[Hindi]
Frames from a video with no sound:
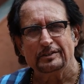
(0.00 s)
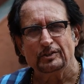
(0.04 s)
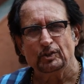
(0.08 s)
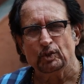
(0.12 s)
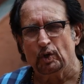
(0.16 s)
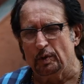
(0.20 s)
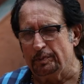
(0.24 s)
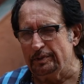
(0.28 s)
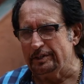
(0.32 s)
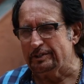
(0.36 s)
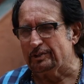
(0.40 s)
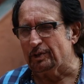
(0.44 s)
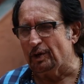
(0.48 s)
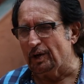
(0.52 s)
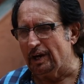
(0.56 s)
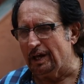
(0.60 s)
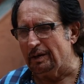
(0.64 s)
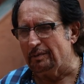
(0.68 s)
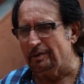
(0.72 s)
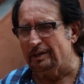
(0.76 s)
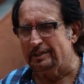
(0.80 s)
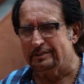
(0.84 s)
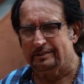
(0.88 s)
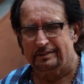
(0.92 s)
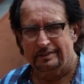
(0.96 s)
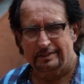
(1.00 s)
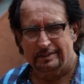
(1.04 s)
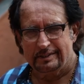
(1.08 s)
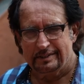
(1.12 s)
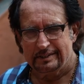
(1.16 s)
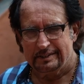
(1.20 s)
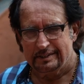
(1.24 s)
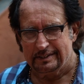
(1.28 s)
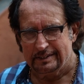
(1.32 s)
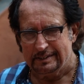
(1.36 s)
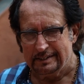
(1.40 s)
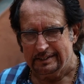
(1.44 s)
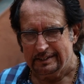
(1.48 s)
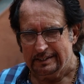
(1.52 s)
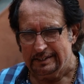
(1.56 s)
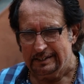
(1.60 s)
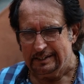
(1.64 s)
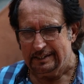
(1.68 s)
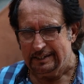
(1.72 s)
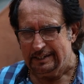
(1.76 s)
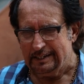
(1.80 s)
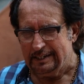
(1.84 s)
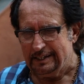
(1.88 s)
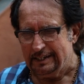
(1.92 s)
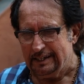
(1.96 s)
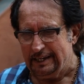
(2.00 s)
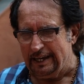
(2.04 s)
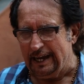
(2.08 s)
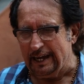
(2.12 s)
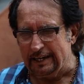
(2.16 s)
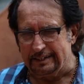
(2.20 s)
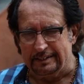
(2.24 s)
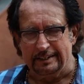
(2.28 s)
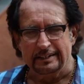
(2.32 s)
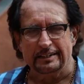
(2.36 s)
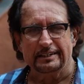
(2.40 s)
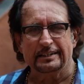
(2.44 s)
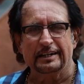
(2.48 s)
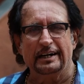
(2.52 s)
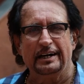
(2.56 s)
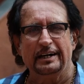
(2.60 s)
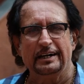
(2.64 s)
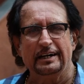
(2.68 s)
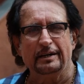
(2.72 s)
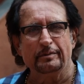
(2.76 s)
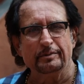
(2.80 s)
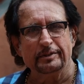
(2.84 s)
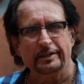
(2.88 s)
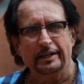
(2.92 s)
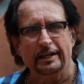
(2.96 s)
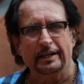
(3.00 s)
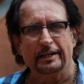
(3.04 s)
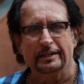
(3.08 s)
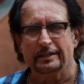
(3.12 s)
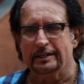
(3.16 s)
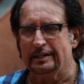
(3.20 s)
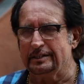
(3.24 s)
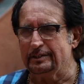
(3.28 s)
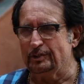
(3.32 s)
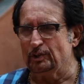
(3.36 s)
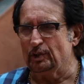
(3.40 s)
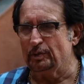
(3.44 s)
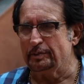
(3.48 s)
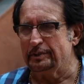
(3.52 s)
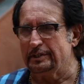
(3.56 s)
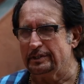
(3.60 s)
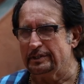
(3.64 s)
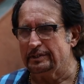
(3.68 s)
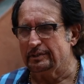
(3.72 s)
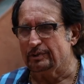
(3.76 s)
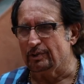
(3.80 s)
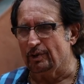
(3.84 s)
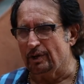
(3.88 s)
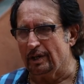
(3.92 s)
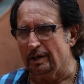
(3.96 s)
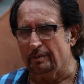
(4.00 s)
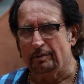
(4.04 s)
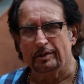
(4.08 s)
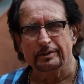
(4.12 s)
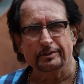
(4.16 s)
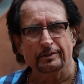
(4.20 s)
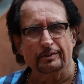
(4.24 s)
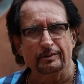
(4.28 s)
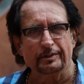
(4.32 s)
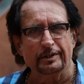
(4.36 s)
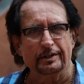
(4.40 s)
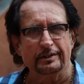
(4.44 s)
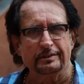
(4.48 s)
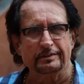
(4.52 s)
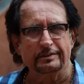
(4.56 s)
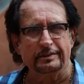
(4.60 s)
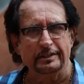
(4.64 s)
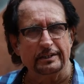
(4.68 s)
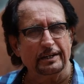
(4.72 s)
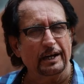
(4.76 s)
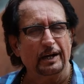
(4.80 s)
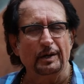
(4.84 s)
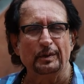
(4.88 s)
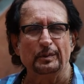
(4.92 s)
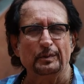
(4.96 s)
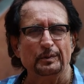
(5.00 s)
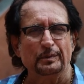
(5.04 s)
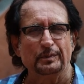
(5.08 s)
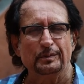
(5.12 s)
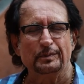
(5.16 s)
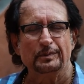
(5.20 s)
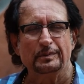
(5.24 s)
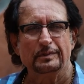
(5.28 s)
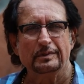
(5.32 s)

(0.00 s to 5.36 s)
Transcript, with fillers: जो भी थोड़ा बहुत एक्टिंग का अभिनय का जो भी थोड़ा बहुत हुनर सीखा हूँ